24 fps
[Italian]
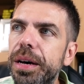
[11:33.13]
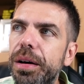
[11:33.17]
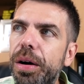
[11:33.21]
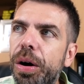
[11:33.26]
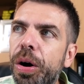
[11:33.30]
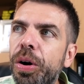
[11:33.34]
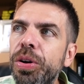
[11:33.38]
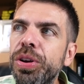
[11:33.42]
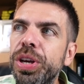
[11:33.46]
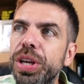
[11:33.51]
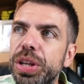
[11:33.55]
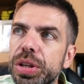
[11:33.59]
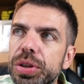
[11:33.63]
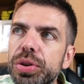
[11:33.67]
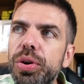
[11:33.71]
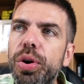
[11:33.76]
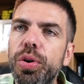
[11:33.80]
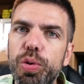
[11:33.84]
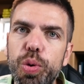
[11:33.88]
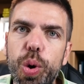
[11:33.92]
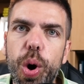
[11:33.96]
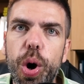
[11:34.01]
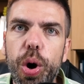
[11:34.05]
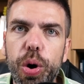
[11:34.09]
Ogni non
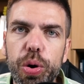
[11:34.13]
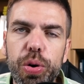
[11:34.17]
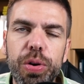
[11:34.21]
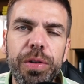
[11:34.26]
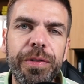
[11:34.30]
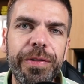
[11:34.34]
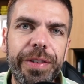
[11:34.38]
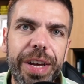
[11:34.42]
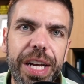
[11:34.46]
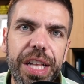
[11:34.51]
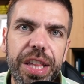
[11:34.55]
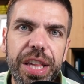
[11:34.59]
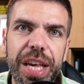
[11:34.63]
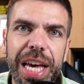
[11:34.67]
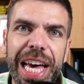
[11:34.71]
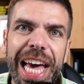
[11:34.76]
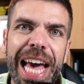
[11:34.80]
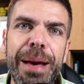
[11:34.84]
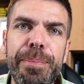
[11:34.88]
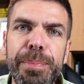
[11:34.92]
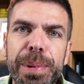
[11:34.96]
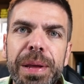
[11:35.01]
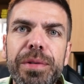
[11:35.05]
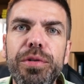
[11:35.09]
luogo invece
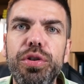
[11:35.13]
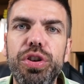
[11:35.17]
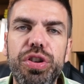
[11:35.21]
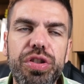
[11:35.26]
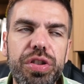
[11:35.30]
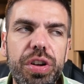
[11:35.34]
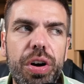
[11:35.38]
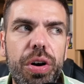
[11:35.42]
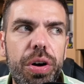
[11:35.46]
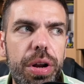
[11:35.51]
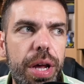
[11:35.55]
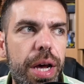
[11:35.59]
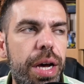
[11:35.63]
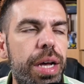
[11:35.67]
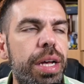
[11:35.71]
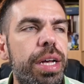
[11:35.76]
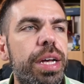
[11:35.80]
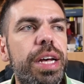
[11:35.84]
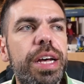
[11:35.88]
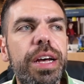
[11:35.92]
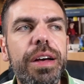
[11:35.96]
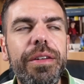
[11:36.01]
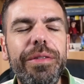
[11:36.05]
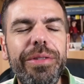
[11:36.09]
è privo di storia.
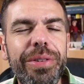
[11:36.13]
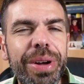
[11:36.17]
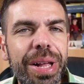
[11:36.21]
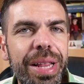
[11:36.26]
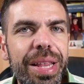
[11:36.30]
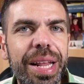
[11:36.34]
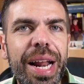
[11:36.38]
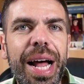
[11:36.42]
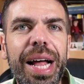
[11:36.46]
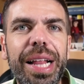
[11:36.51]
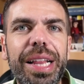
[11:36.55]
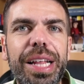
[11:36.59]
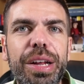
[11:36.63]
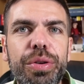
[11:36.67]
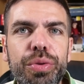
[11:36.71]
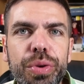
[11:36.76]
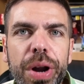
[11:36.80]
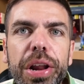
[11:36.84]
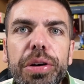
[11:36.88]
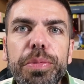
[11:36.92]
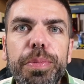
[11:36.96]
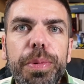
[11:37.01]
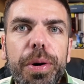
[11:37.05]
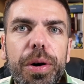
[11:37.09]
Voi entrate in un
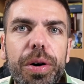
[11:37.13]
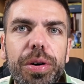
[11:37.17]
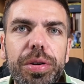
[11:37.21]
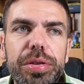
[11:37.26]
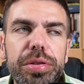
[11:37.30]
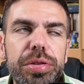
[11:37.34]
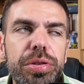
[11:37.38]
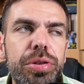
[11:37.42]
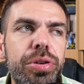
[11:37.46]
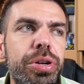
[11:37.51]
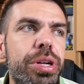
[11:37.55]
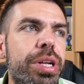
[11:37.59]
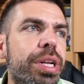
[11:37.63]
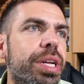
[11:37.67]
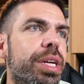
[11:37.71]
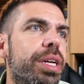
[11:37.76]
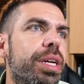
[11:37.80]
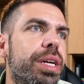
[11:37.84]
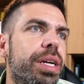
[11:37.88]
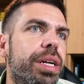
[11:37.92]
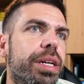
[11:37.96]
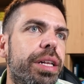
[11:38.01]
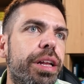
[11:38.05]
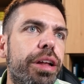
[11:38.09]
aeroporto,
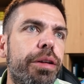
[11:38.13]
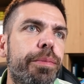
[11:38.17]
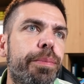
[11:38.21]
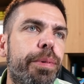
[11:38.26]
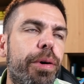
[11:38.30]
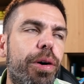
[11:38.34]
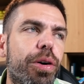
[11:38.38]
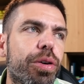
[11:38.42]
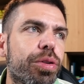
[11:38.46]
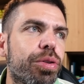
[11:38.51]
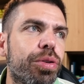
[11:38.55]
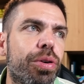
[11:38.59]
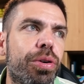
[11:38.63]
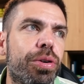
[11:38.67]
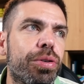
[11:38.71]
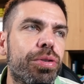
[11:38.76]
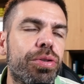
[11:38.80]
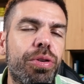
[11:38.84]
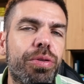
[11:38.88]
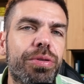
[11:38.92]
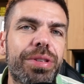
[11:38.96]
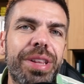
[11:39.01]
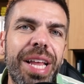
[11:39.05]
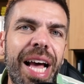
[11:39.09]
l'aeroporto
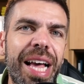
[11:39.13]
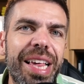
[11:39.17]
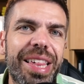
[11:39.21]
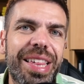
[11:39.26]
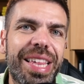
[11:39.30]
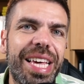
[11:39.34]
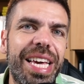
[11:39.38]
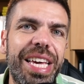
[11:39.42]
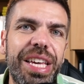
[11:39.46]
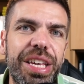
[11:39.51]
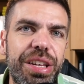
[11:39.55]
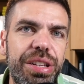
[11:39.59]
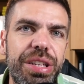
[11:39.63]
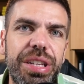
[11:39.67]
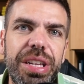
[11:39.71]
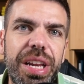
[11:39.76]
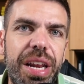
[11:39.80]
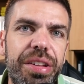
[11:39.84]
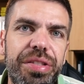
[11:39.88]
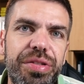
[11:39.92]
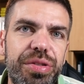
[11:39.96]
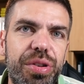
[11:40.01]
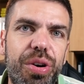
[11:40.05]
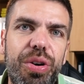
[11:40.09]
non dà segni
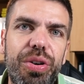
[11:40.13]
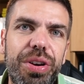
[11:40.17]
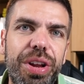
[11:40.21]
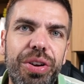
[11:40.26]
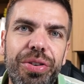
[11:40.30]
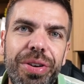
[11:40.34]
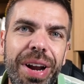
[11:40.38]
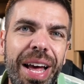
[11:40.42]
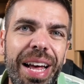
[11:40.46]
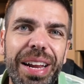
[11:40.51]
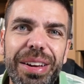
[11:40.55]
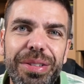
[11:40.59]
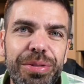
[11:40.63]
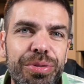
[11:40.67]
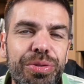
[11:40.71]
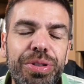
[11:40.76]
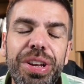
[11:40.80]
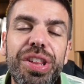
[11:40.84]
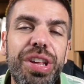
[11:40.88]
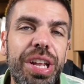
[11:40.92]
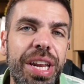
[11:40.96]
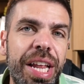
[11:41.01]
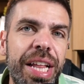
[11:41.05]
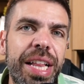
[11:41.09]
della storia, non, ha, non
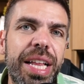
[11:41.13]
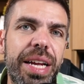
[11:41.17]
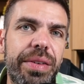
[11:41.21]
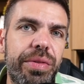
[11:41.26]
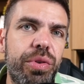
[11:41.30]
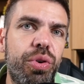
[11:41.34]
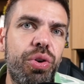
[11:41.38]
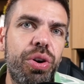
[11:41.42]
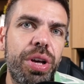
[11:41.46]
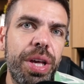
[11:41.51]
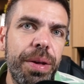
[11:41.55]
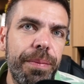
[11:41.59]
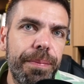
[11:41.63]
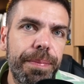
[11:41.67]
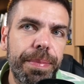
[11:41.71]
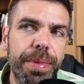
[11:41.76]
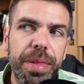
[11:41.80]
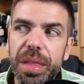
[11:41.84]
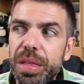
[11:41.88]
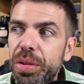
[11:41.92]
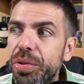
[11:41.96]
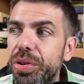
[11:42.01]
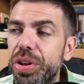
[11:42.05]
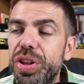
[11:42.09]
dice niente a voi,
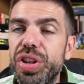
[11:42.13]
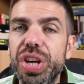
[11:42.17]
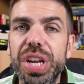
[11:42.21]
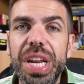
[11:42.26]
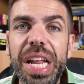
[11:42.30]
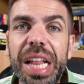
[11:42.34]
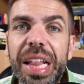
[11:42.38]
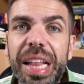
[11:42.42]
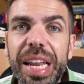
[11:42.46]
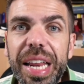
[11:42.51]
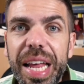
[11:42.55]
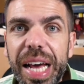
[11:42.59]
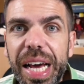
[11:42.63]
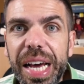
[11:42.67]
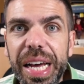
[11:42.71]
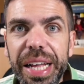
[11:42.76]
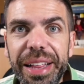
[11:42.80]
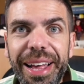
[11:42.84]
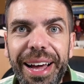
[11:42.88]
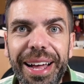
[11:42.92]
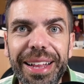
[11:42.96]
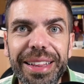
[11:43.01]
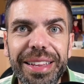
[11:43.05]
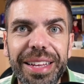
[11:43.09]
non dice niente neanche
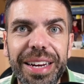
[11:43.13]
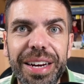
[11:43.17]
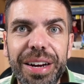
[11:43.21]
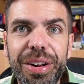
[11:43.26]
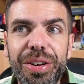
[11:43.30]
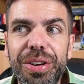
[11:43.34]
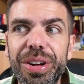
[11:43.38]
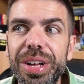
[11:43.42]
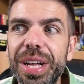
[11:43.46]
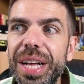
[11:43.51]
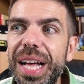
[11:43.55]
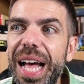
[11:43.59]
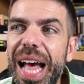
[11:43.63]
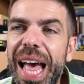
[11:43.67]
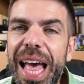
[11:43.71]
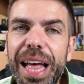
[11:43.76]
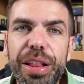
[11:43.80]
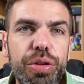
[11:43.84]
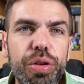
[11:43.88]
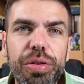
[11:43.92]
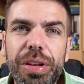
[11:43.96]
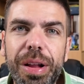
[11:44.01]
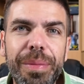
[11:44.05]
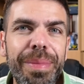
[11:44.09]
agli altri, no? È
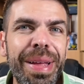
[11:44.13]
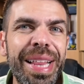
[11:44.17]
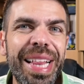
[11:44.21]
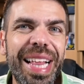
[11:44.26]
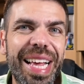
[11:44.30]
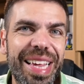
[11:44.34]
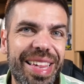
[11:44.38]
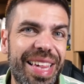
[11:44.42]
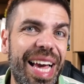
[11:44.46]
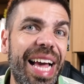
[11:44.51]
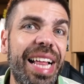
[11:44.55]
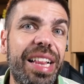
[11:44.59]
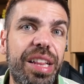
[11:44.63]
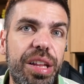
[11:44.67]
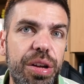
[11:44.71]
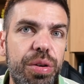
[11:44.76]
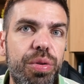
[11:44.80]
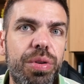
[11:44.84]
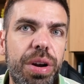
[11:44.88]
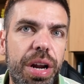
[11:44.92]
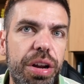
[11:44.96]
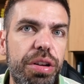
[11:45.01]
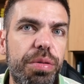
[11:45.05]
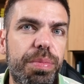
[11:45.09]
totalmente asettico
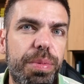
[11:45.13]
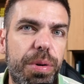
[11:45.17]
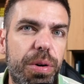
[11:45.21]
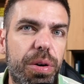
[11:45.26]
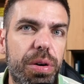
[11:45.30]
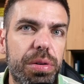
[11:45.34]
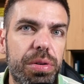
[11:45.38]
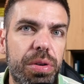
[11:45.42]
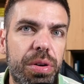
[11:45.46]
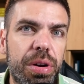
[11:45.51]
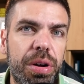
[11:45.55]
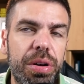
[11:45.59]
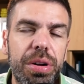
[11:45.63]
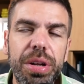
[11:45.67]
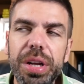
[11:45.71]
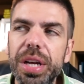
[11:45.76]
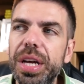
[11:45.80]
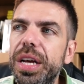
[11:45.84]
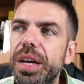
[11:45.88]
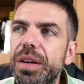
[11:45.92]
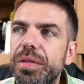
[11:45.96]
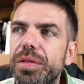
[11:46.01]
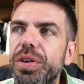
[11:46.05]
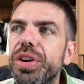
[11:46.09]
un aeroporto, no?
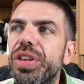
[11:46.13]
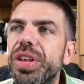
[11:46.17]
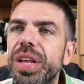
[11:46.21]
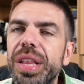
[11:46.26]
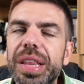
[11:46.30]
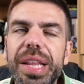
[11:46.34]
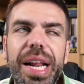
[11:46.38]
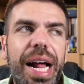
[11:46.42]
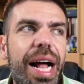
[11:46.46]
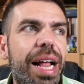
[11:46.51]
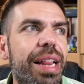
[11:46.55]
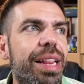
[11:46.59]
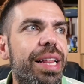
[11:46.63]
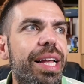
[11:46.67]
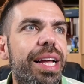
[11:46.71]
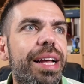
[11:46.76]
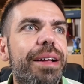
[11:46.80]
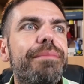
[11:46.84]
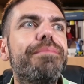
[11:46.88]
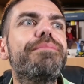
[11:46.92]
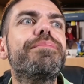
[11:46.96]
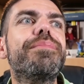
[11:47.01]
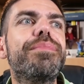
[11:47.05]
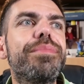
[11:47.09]
Voi ci
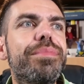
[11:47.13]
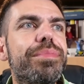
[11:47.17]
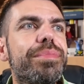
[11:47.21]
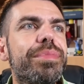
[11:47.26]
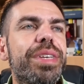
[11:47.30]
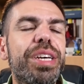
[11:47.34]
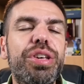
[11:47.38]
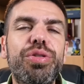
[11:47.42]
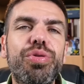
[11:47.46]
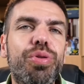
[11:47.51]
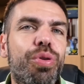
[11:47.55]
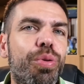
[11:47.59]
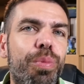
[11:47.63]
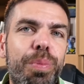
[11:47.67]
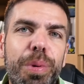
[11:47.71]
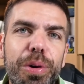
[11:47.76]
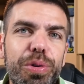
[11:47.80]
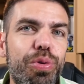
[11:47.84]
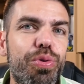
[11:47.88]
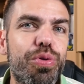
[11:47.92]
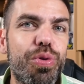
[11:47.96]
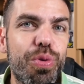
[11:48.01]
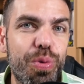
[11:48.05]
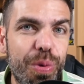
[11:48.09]
entrate e sono un po'
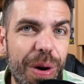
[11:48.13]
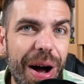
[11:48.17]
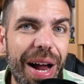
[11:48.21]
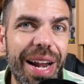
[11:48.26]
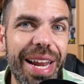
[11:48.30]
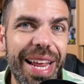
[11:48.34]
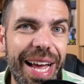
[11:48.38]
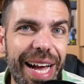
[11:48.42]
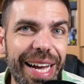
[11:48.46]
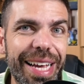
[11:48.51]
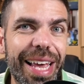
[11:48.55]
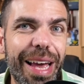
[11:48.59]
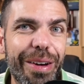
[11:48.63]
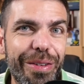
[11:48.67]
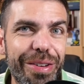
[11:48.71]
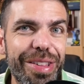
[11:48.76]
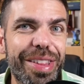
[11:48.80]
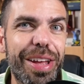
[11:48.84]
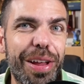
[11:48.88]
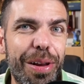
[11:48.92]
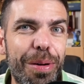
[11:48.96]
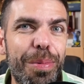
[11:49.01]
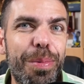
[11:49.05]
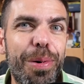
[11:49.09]
tutti uguali anche
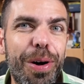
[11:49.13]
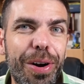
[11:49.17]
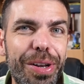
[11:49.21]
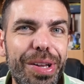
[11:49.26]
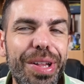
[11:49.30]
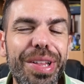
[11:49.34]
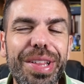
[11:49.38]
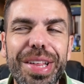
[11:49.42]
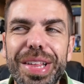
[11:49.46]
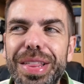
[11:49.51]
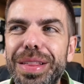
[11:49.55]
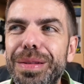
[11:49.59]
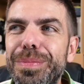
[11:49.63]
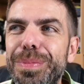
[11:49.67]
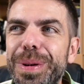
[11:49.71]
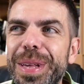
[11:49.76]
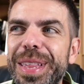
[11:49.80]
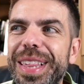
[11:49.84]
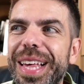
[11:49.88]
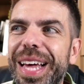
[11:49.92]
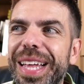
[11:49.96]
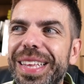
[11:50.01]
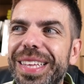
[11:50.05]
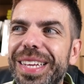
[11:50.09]
questi aeroporti se ci
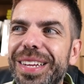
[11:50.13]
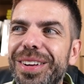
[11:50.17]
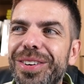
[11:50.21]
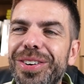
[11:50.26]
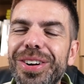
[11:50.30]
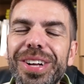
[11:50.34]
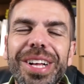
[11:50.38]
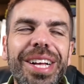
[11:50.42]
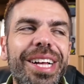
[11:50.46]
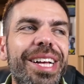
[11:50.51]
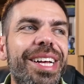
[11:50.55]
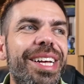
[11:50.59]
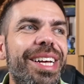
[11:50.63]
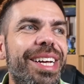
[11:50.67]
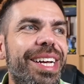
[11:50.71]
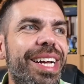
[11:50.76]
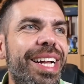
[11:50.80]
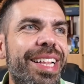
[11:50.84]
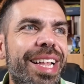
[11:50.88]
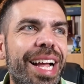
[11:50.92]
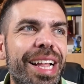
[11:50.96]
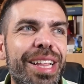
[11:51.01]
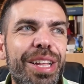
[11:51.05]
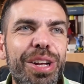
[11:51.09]
pensate, no?
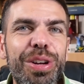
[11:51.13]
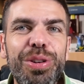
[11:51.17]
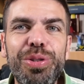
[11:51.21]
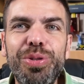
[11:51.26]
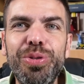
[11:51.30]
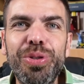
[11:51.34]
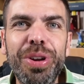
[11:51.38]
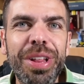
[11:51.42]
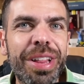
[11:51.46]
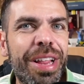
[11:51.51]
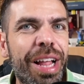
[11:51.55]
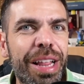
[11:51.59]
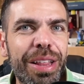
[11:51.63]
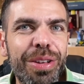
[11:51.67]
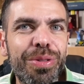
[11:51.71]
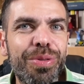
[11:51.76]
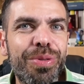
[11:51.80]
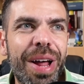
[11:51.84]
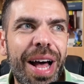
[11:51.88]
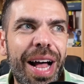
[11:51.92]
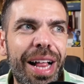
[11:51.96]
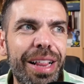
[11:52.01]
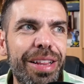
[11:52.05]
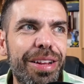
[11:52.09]
Entrate in uno, entrate in
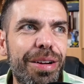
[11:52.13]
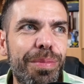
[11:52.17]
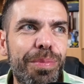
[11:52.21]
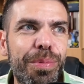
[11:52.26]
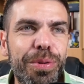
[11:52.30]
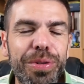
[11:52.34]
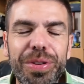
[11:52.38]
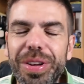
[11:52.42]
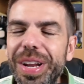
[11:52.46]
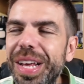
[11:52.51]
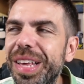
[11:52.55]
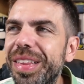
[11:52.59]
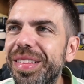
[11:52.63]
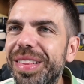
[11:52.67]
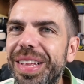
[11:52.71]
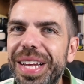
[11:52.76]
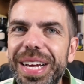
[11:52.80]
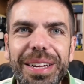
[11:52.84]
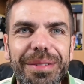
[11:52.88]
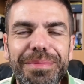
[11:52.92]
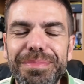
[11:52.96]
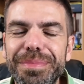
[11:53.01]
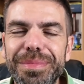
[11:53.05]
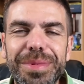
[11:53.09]
un altro,
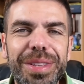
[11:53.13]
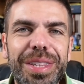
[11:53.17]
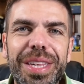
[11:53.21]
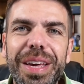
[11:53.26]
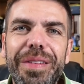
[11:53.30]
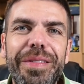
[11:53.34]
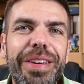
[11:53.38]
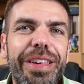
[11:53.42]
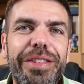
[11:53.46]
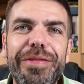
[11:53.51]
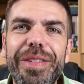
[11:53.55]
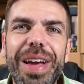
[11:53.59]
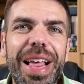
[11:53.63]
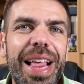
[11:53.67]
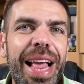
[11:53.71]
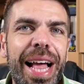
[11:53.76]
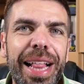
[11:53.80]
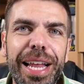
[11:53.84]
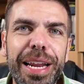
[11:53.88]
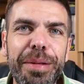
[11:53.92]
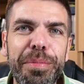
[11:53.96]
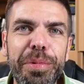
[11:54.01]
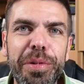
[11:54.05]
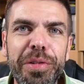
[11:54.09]
potreste, se vi
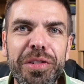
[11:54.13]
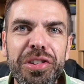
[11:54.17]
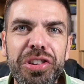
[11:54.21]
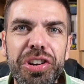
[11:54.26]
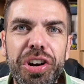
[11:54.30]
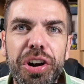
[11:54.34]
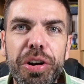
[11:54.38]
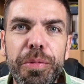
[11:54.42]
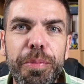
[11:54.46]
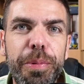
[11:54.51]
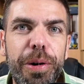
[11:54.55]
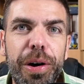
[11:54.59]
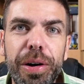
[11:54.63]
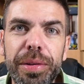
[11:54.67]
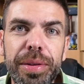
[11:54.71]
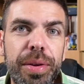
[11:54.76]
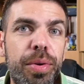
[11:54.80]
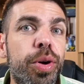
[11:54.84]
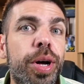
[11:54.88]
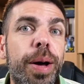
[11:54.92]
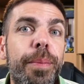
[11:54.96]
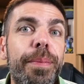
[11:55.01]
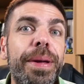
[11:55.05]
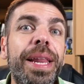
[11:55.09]
svegliate all'improvviso in aeroporto,
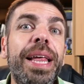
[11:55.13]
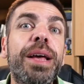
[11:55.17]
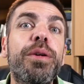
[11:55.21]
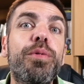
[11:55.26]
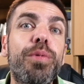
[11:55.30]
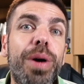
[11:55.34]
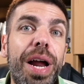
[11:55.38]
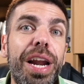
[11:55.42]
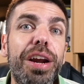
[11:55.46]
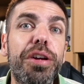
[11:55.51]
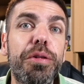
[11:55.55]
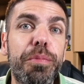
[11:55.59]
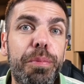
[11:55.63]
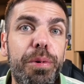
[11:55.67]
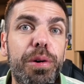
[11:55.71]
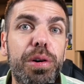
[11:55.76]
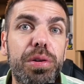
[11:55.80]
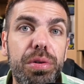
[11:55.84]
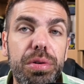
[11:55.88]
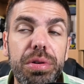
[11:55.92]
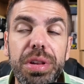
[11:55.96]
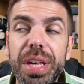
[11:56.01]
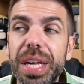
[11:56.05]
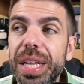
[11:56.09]
non capire in quale
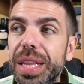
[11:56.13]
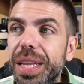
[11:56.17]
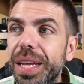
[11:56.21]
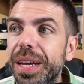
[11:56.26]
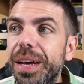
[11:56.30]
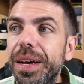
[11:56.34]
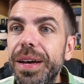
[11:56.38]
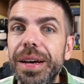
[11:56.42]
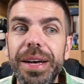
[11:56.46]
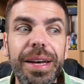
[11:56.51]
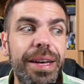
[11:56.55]
aeroporto siete.